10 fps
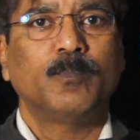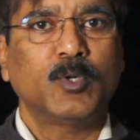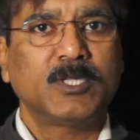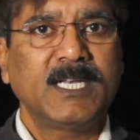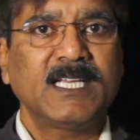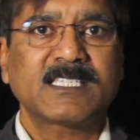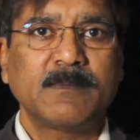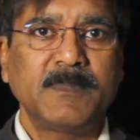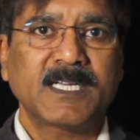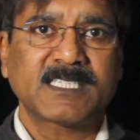बुद्ध ने
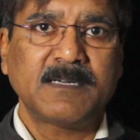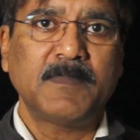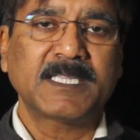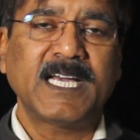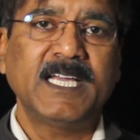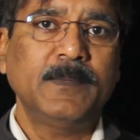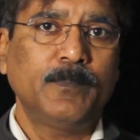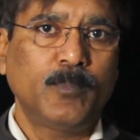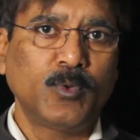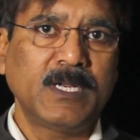सम्यक सम बताए
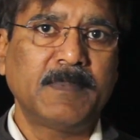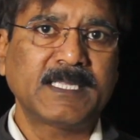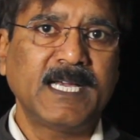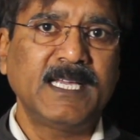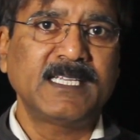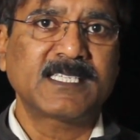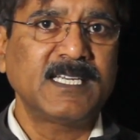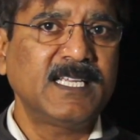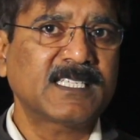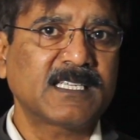पूरे बताए
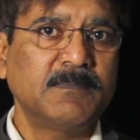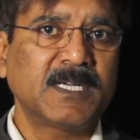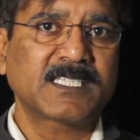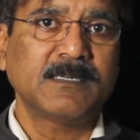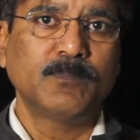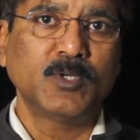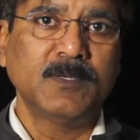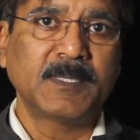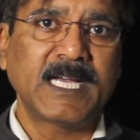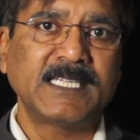इसलिए सम्यक सम बुद्ध
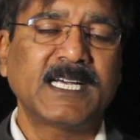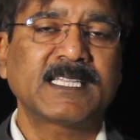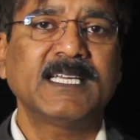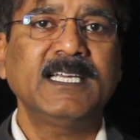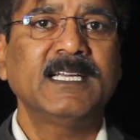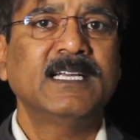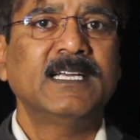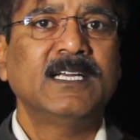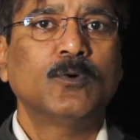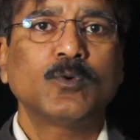बताए जाते हैं
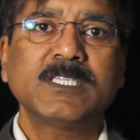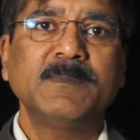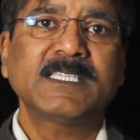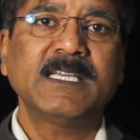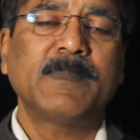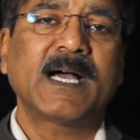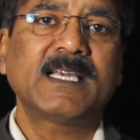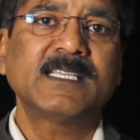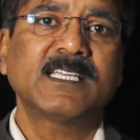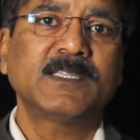उसी में से
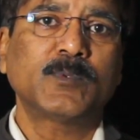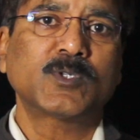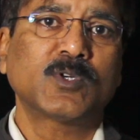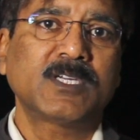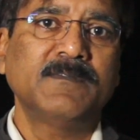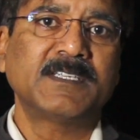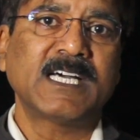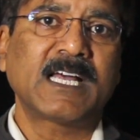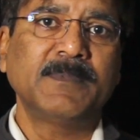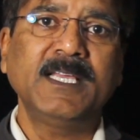बाकी संत पुरुषों के
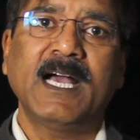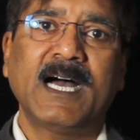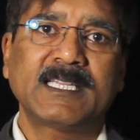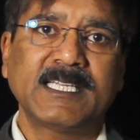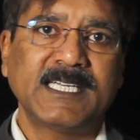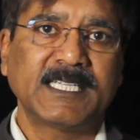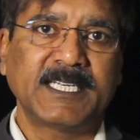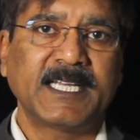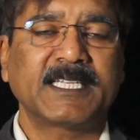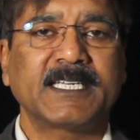विचार भी आते जाते
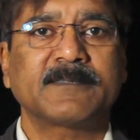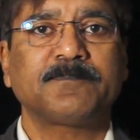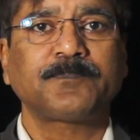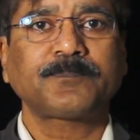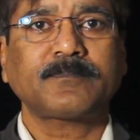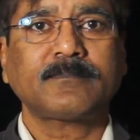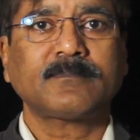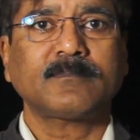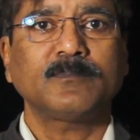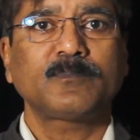रहते हैं